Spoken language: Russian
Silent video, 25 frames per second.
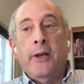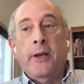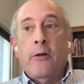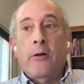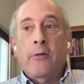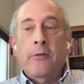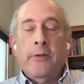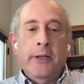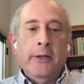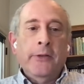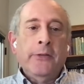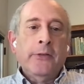
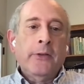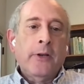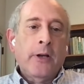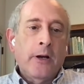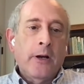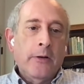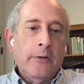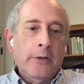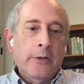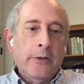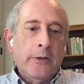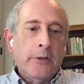потому что
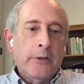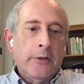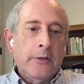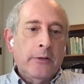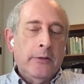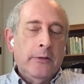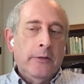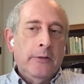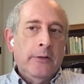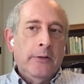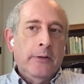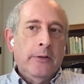этот
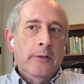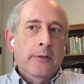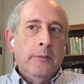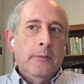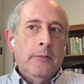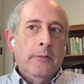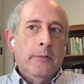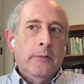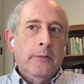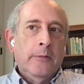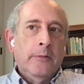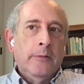тренер,
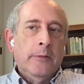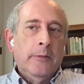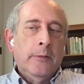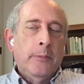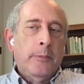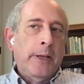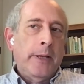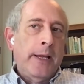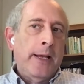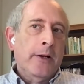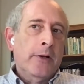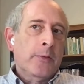
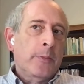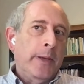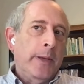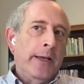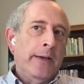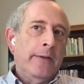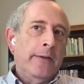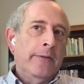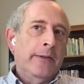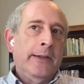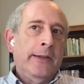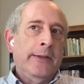
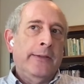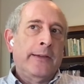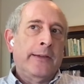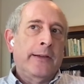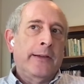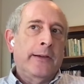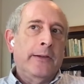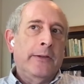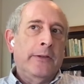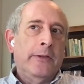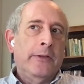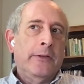
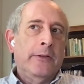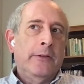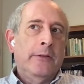игроки,